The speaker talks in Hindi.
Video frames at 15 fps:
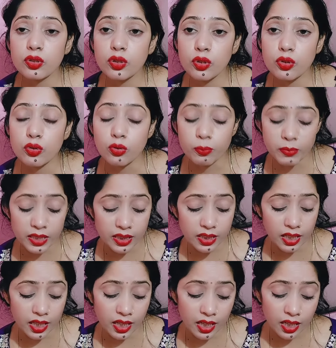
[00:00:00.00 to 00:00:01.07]
जो सुमित
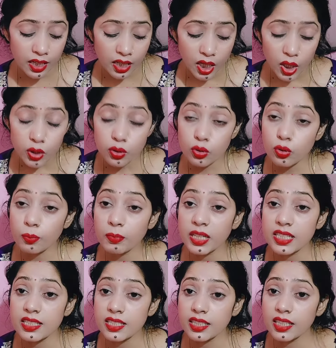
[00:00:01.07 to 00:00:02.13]
है
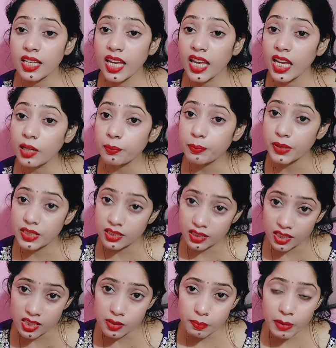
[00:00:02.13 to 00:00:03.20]
सुमित जी एक
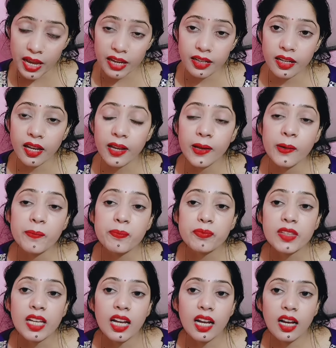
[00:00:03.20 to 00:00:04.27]
बिजनेसमैन है
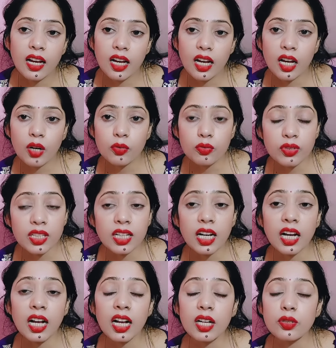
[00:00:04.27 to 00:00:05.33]

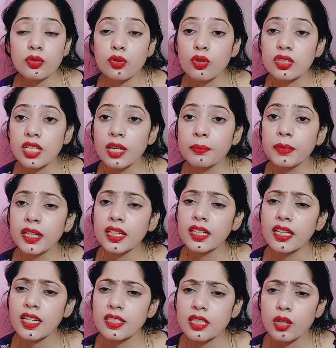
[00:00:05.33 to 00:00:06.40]
उनका सोशल
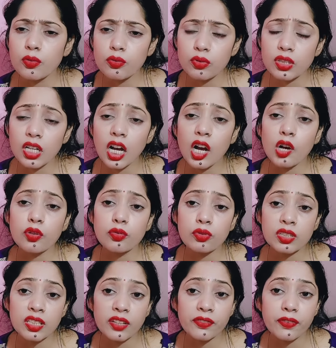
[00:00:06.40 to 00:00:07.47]
मीडिया से उनका और
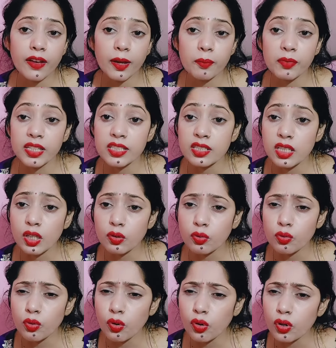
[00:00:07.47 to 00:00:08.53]
उनकी फैमिली से
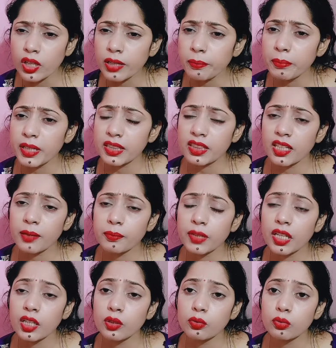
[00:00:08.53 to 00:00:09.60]
कोई मतलब
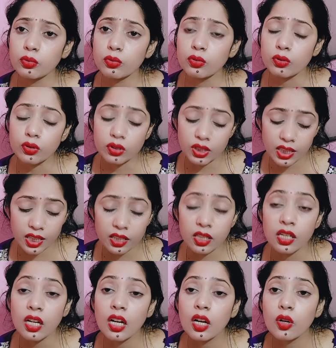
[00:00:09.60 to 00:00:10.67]
नहीं दूरों
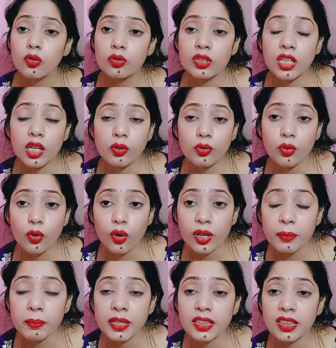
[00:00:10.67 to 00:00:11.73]
तक उनका
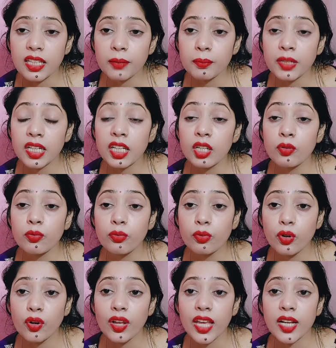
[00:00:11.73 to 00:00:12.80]
कोई मतलब नहीं
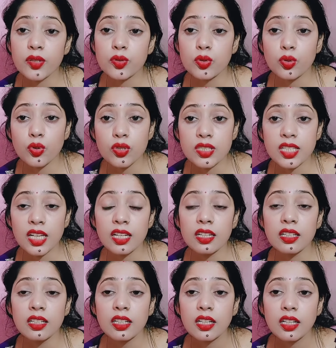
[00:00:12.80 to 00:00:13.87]
वो एक सोशल